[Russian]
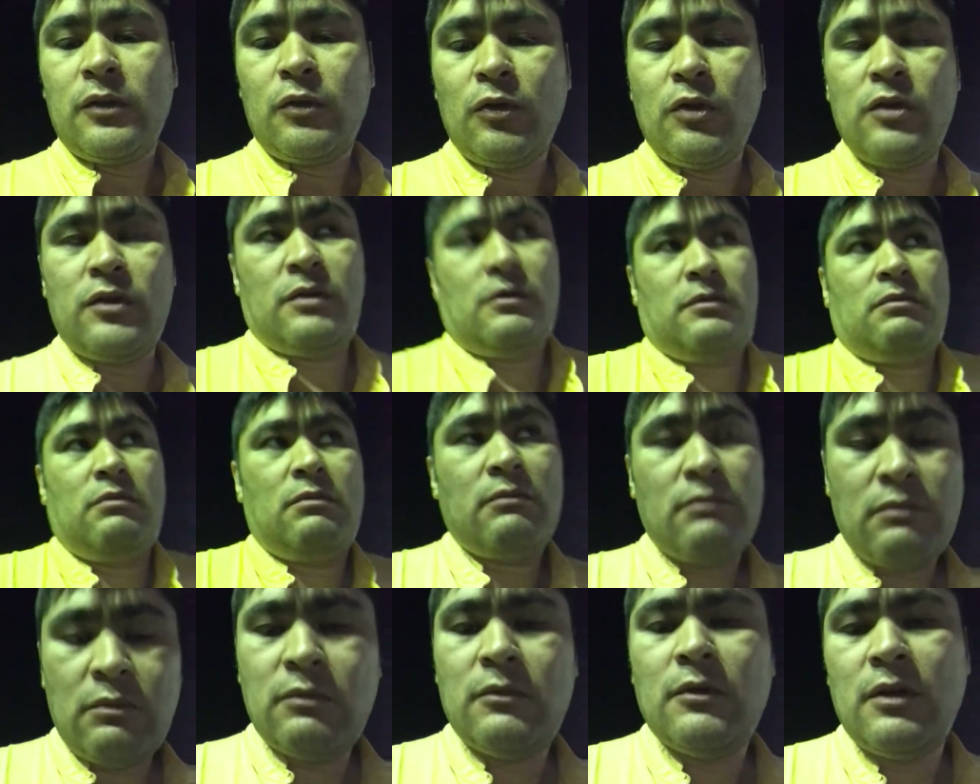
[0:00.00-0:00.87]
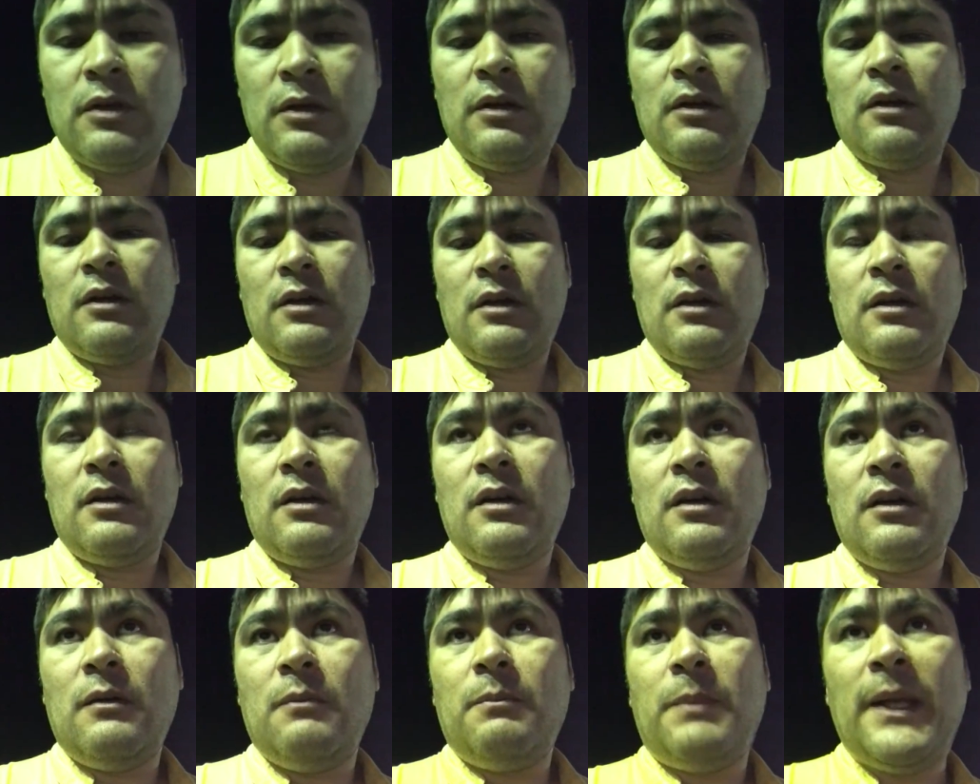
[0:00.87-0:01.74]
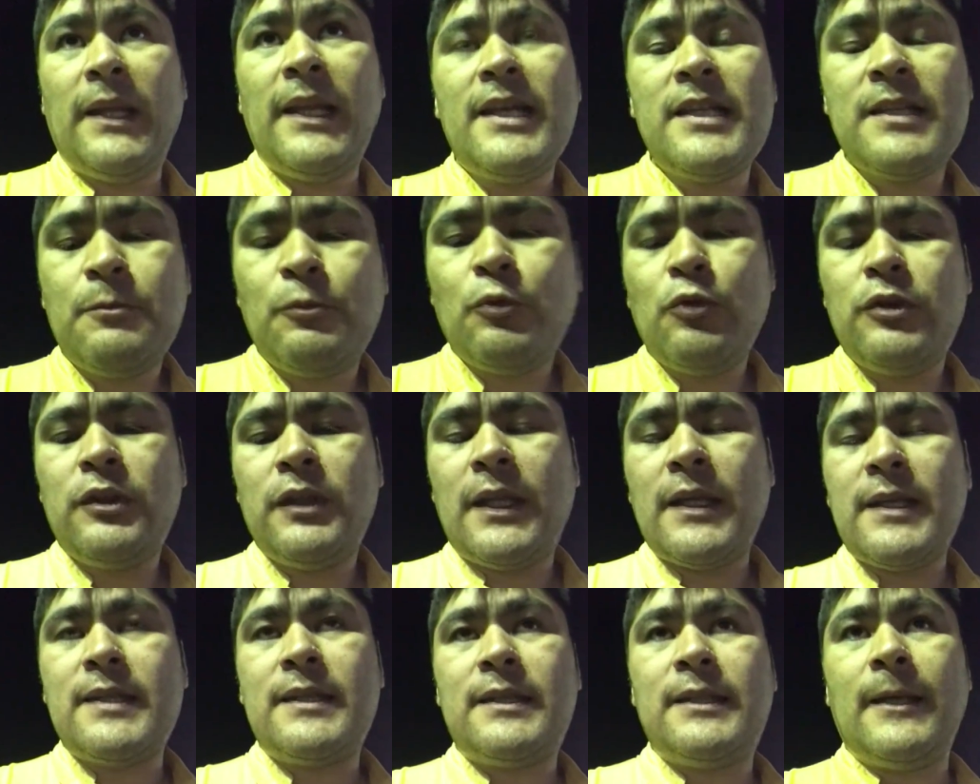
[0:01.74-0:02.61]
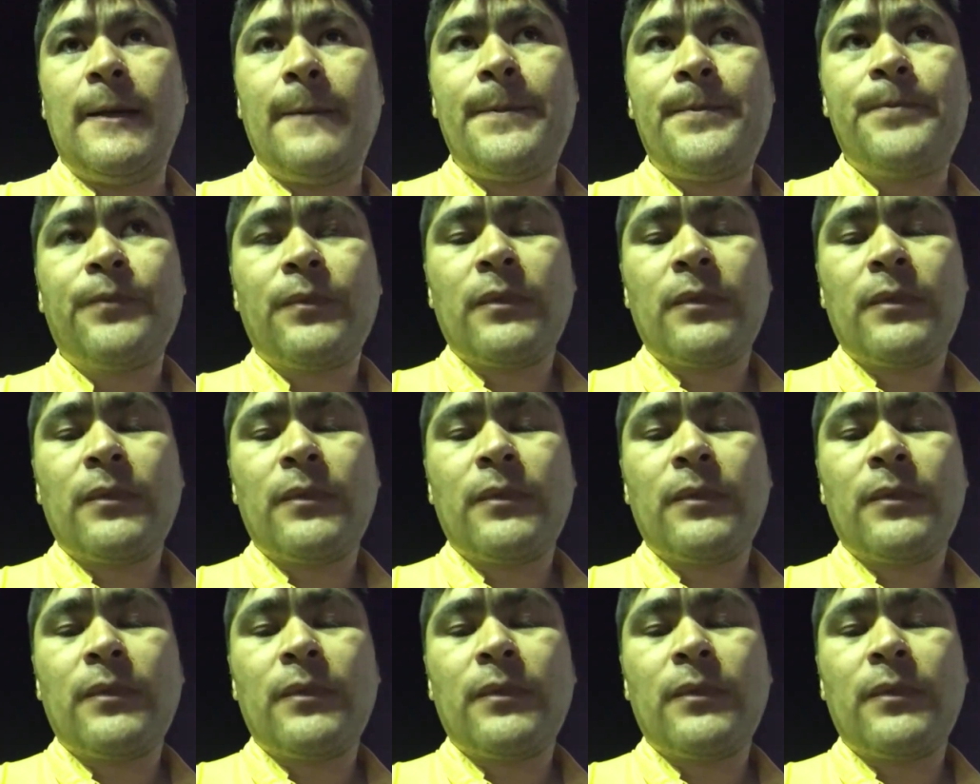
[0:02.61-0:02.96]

То есть баланс будет расти.